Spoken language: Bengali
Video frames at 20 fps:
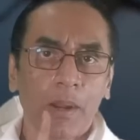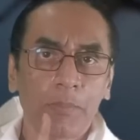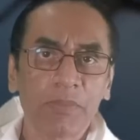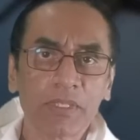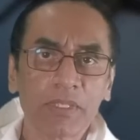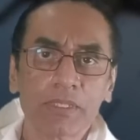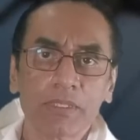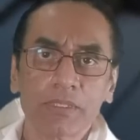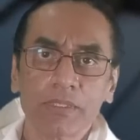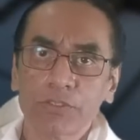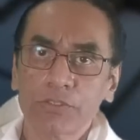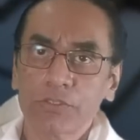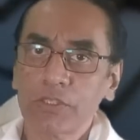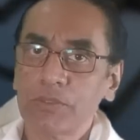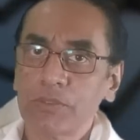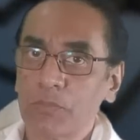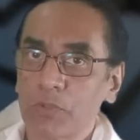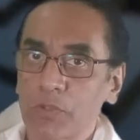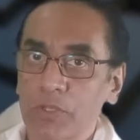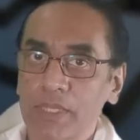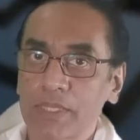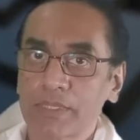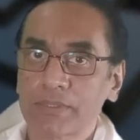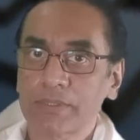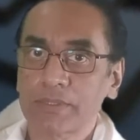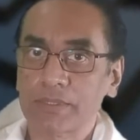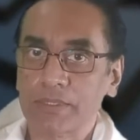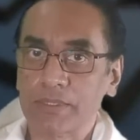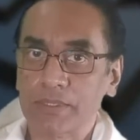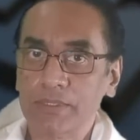আপনাদের নিশ্চয়ই মনে
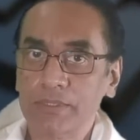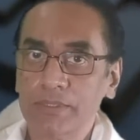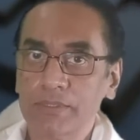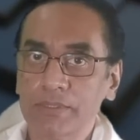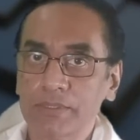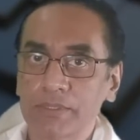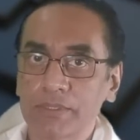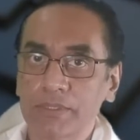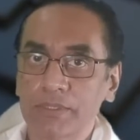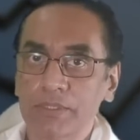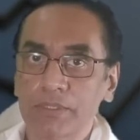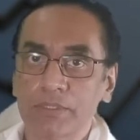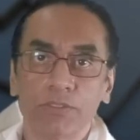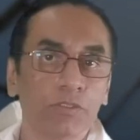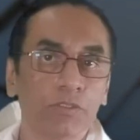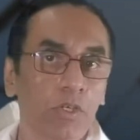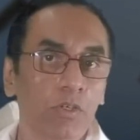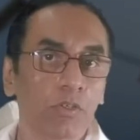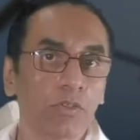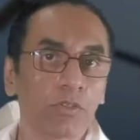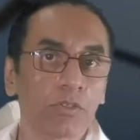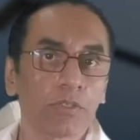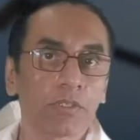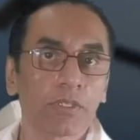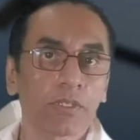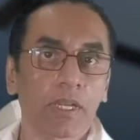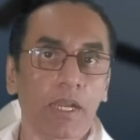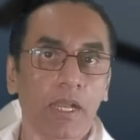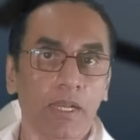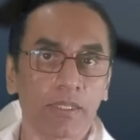আছে যখন
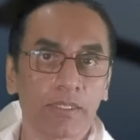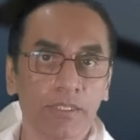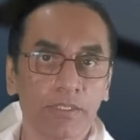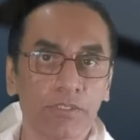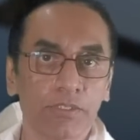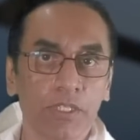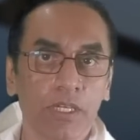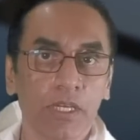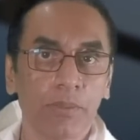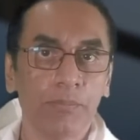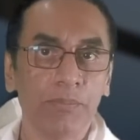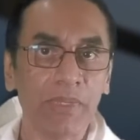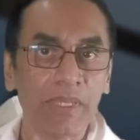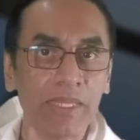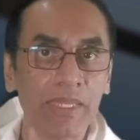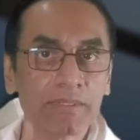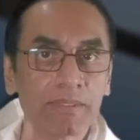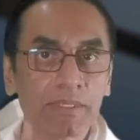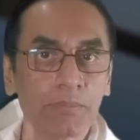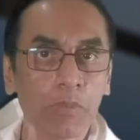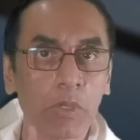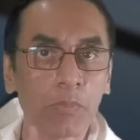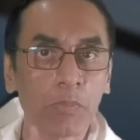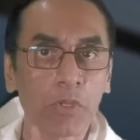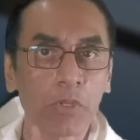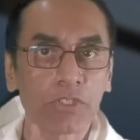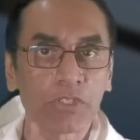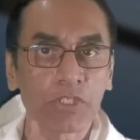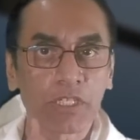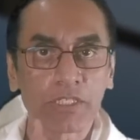খালেদা জিয়া
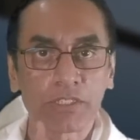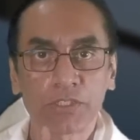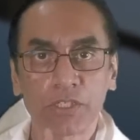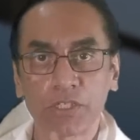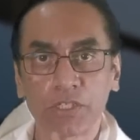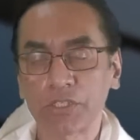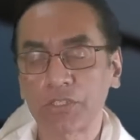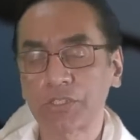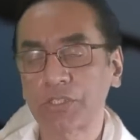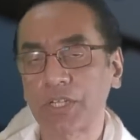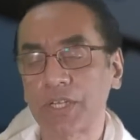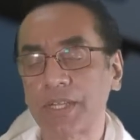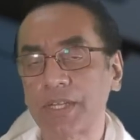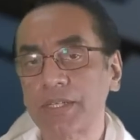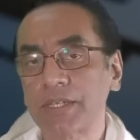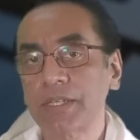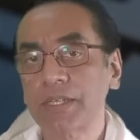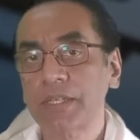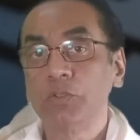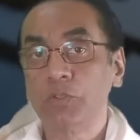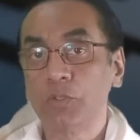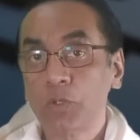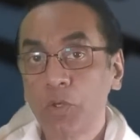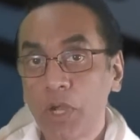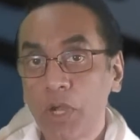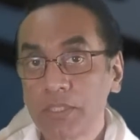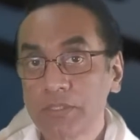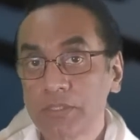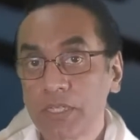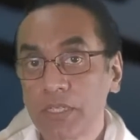বিএসএমএমইয়ে চিকিৎসা নিচ্ছিলেন দু
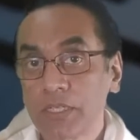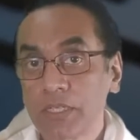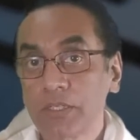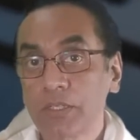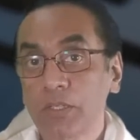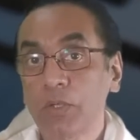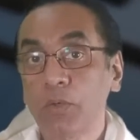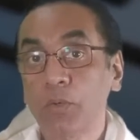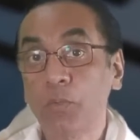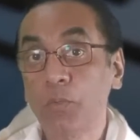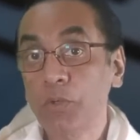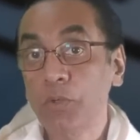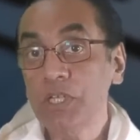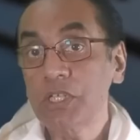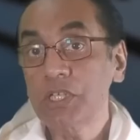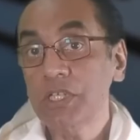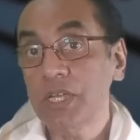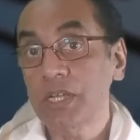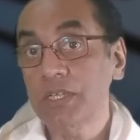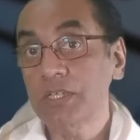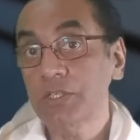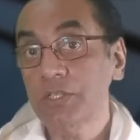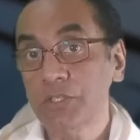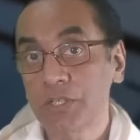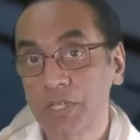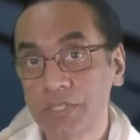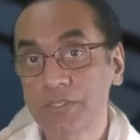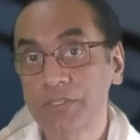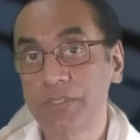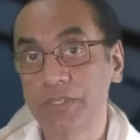সালের
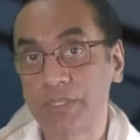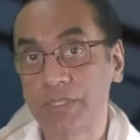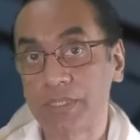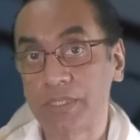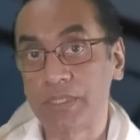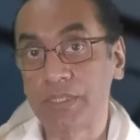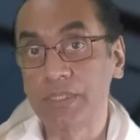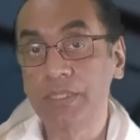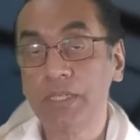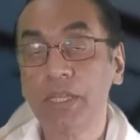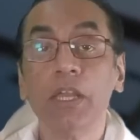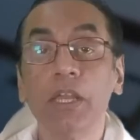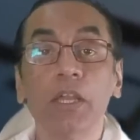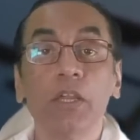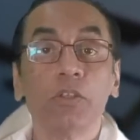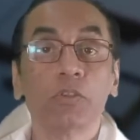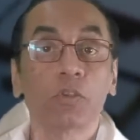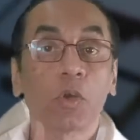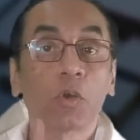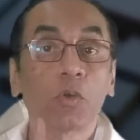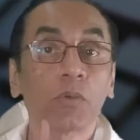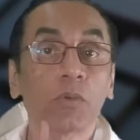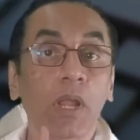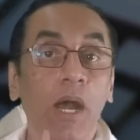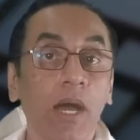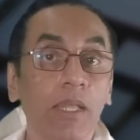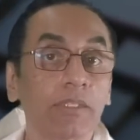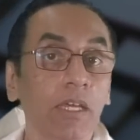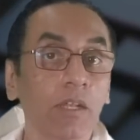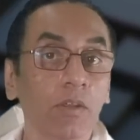শেষ দিকে তখন
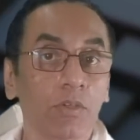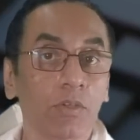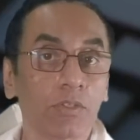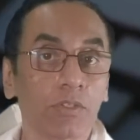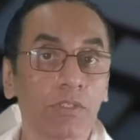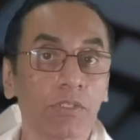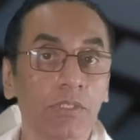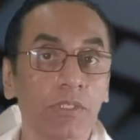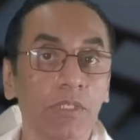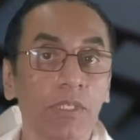আদালত